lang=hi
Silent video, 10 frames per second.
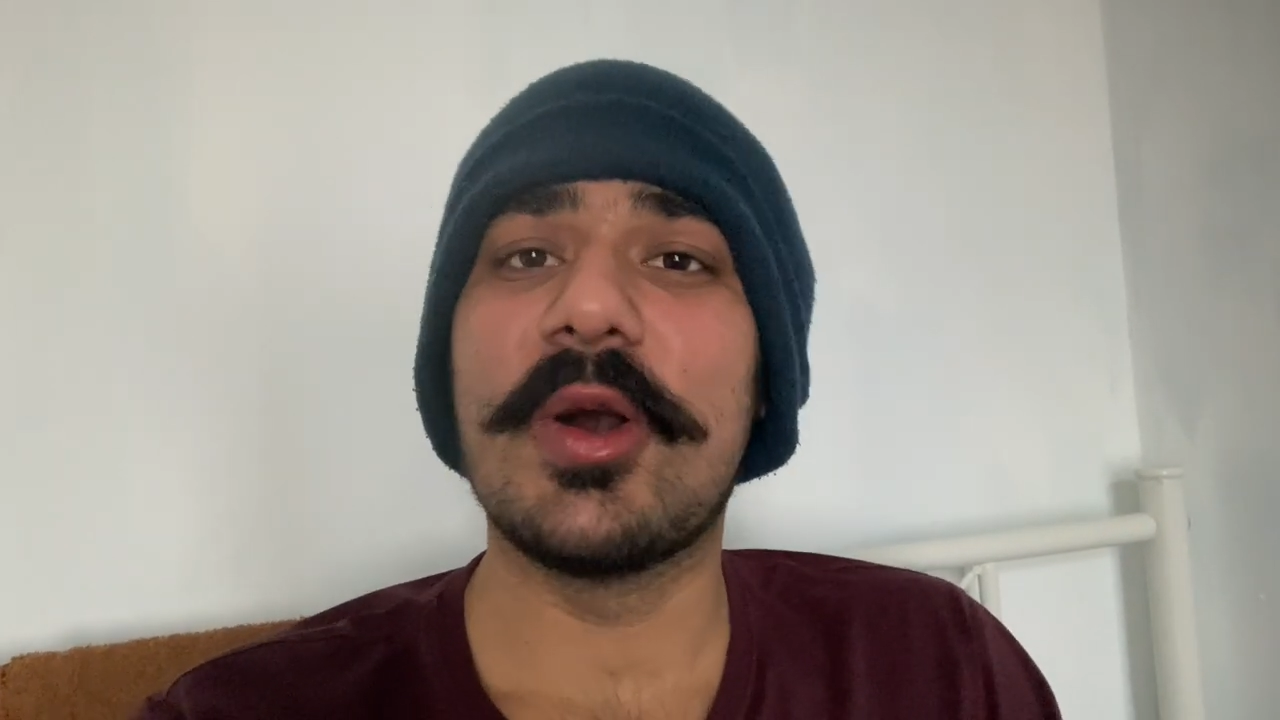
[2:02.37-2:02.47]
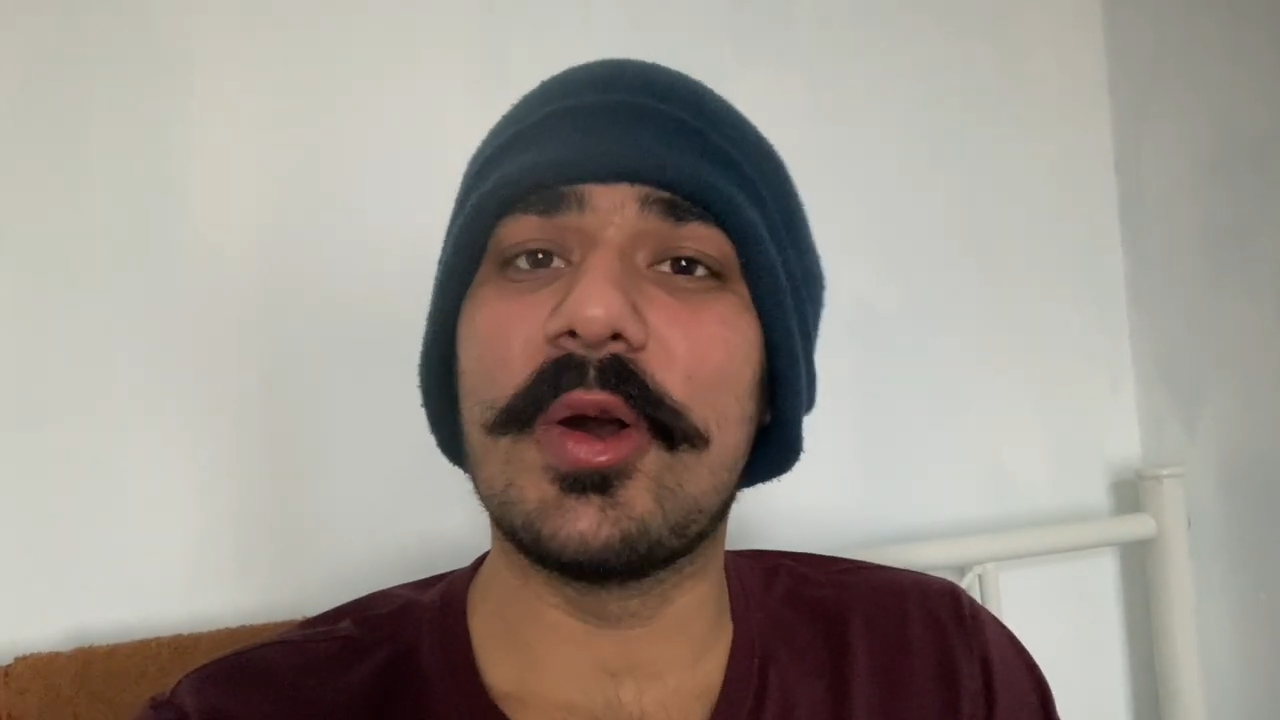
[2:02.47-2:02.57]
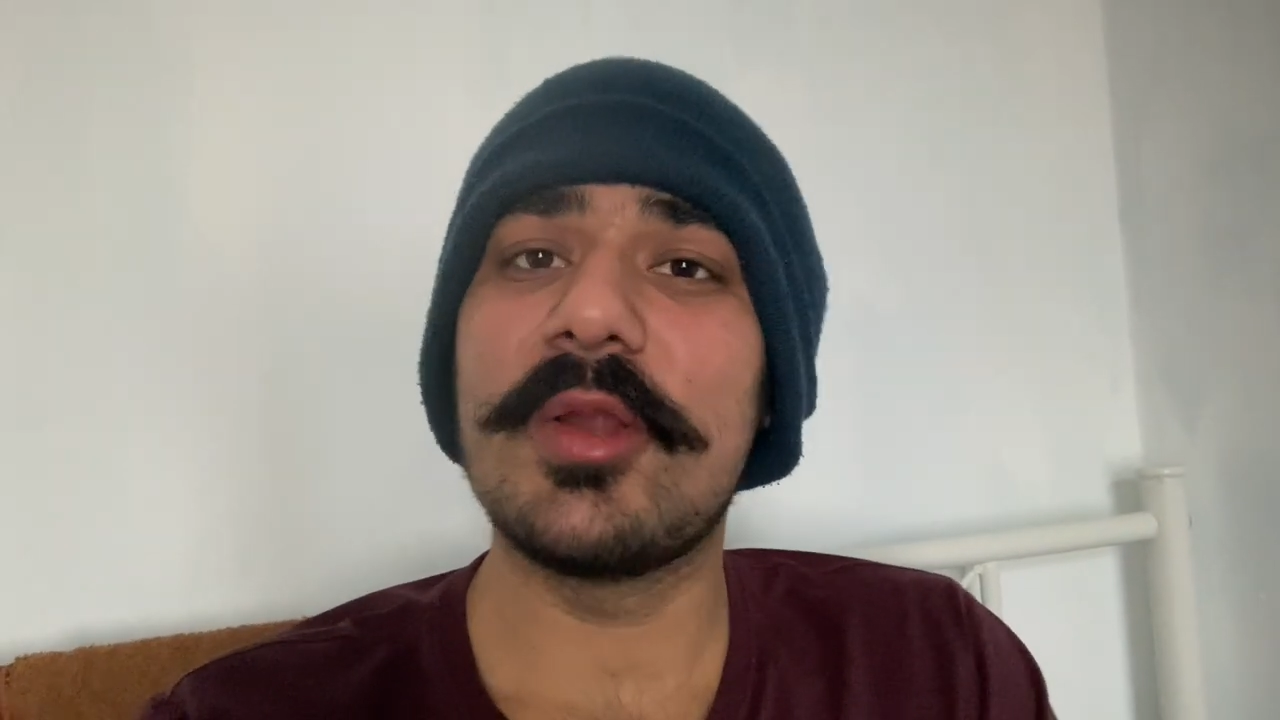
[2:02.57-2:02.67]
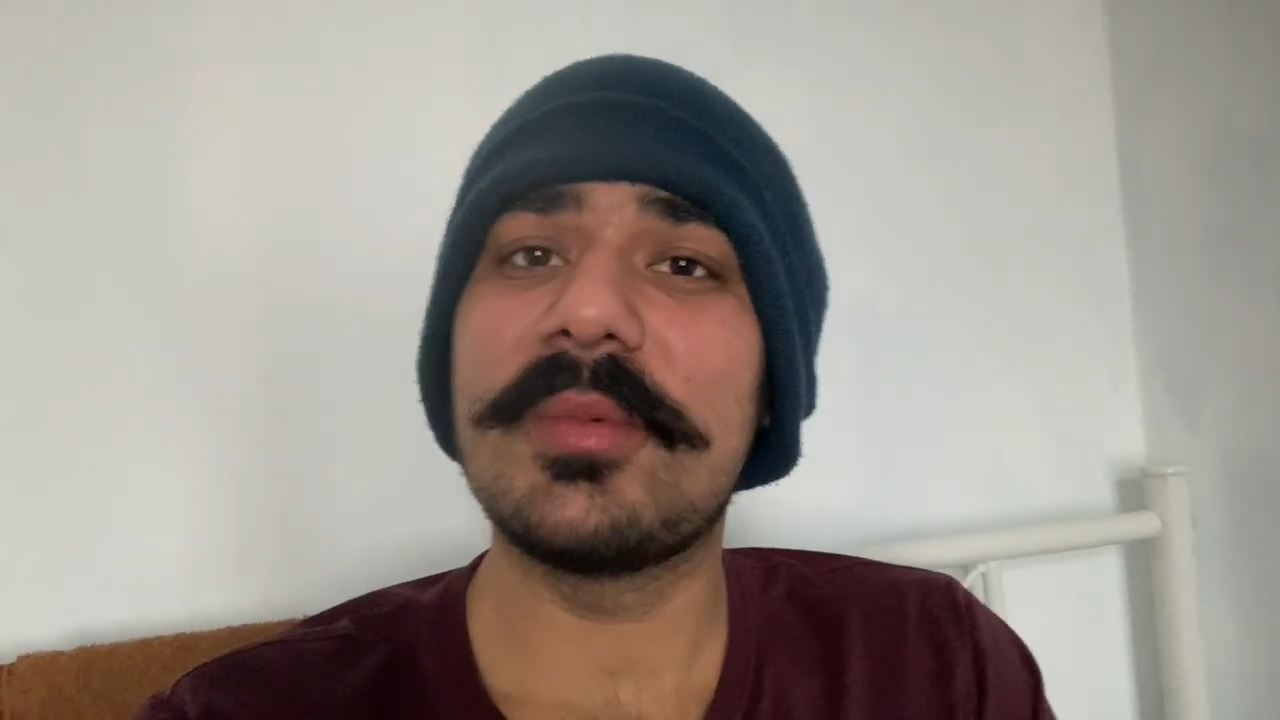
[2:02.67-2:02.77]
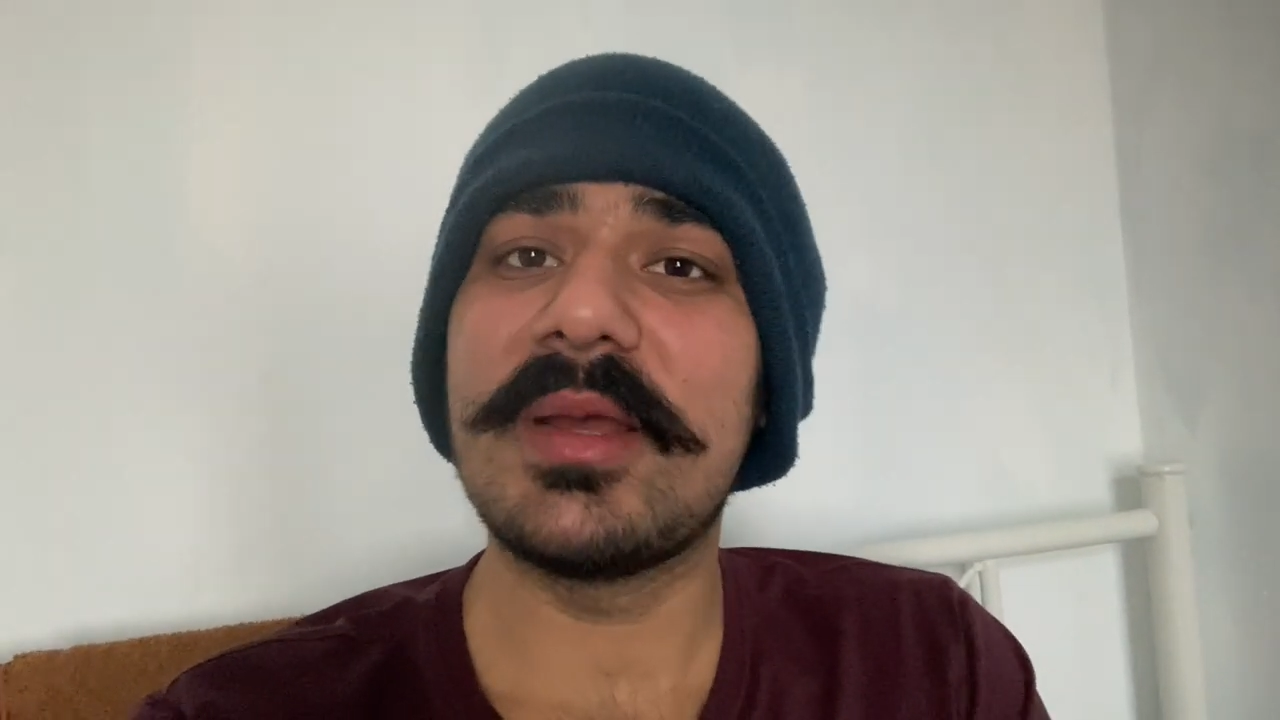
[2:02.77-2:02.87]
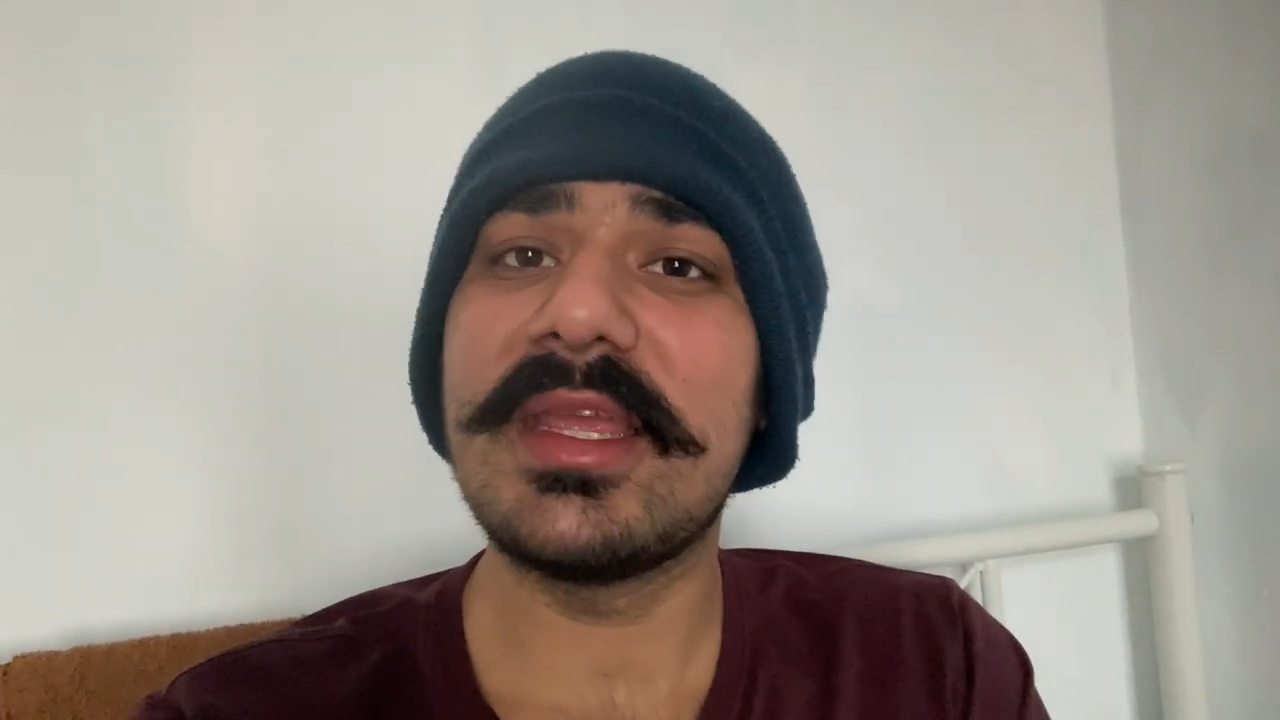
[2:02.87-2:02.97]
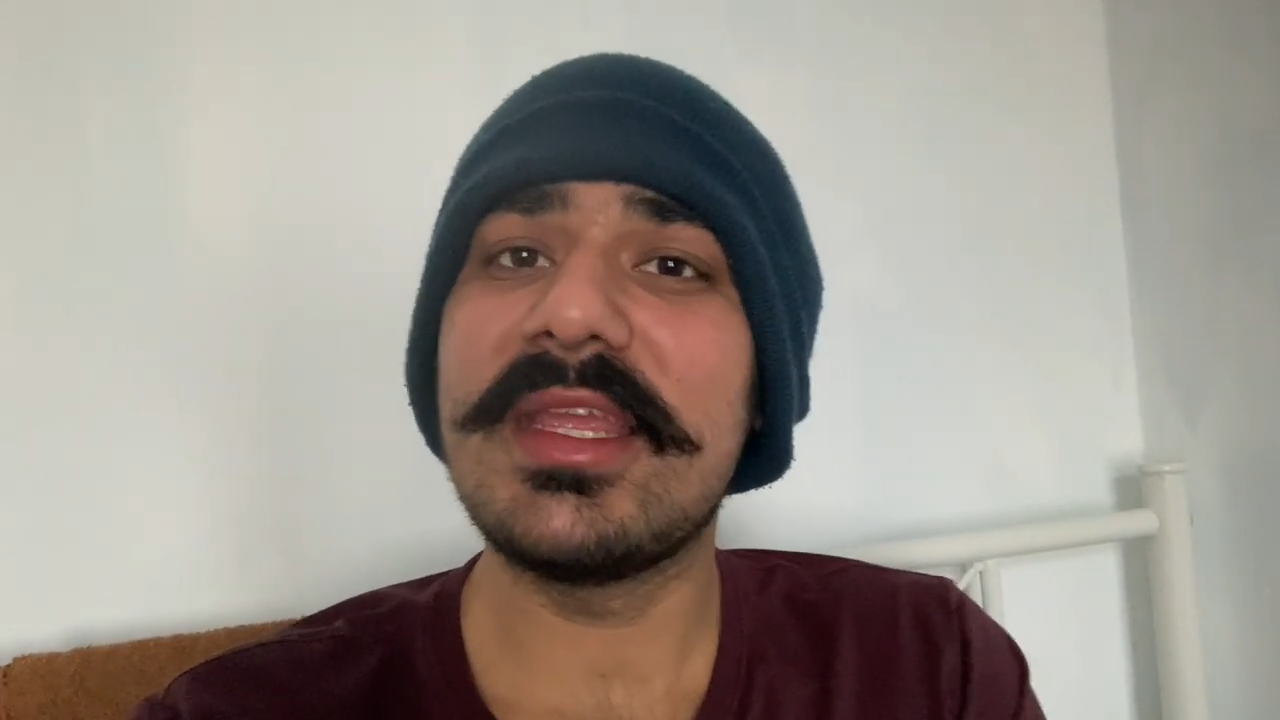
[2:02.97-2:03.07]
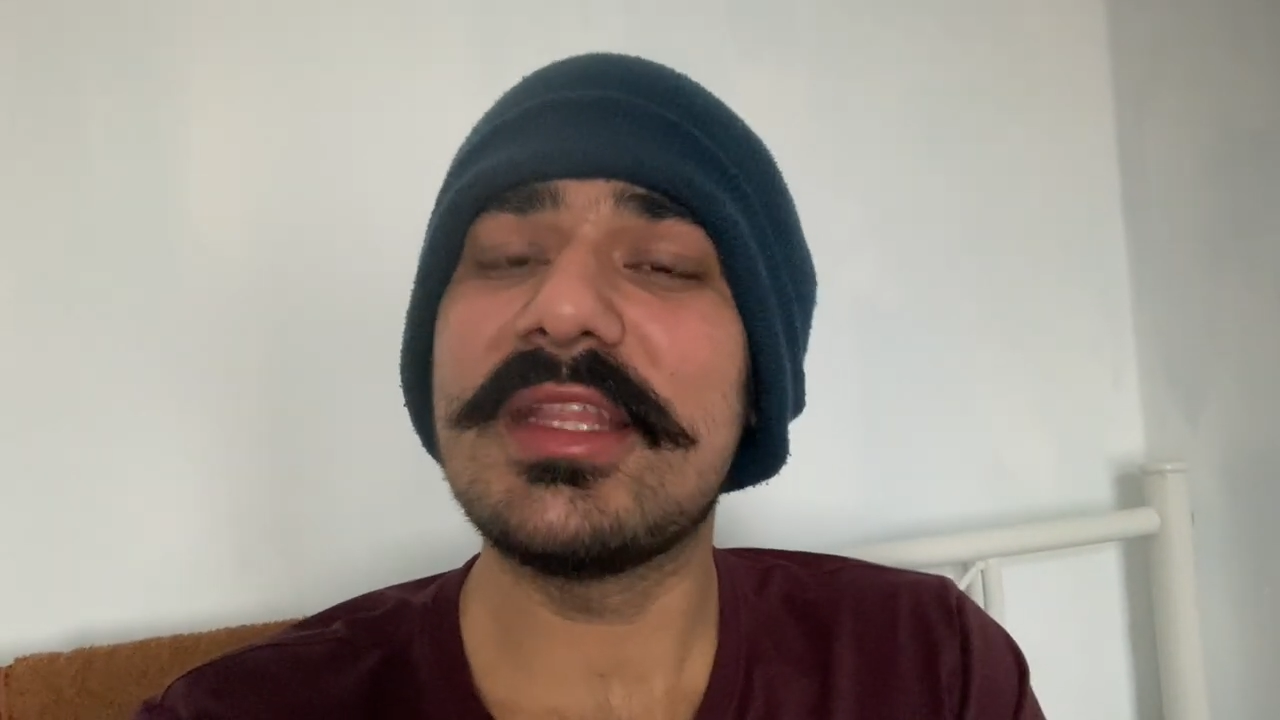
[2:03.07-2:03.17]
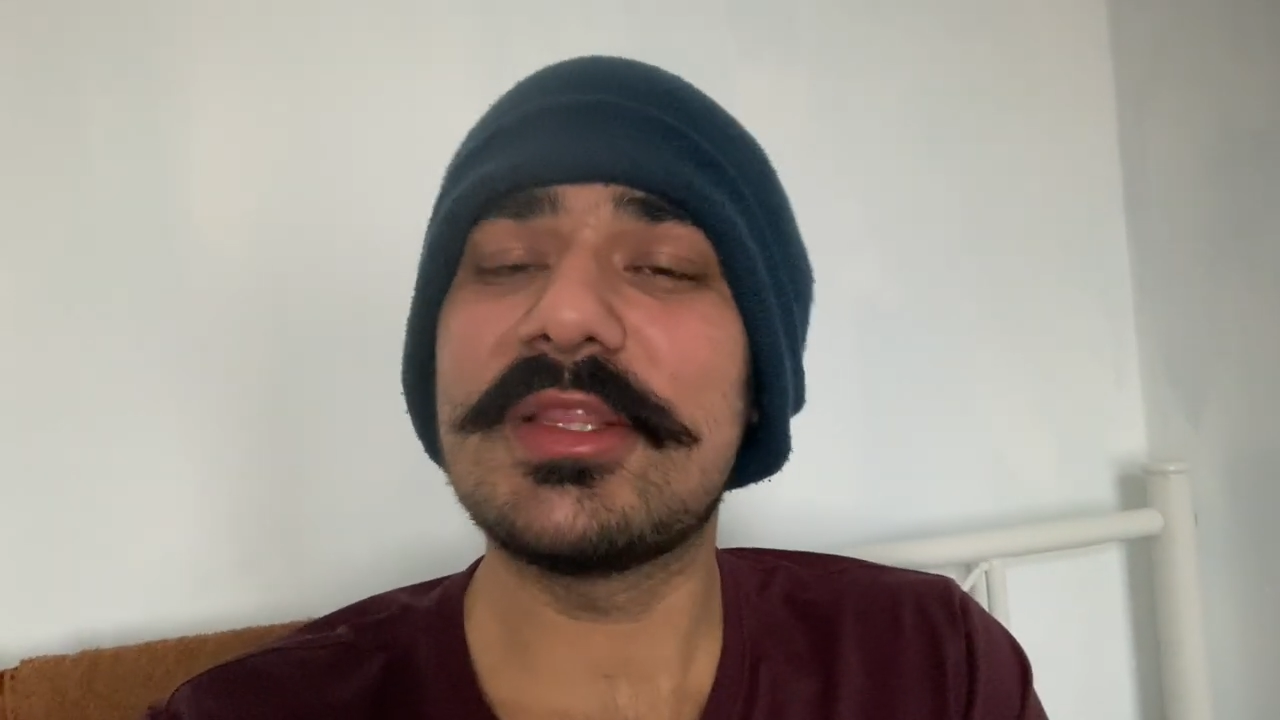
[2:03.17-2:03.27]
और भाई